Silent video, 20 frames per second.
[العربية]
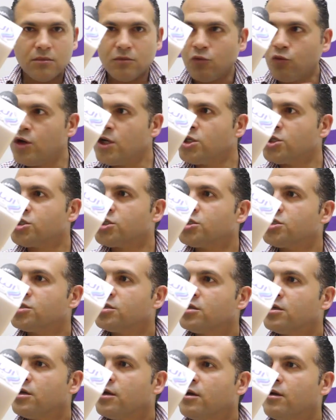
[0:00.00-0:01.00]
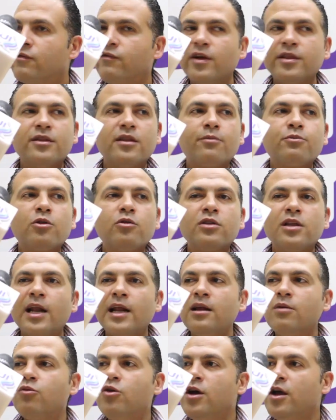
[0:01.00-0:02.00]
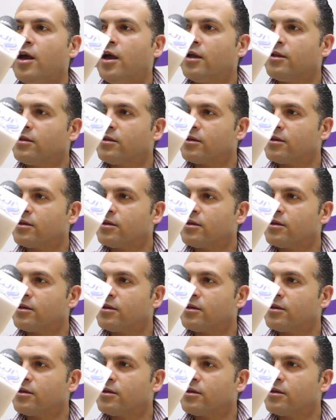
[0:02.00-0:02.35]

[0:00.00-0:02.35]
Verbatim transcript: وش فانت بطوله العالم وقعت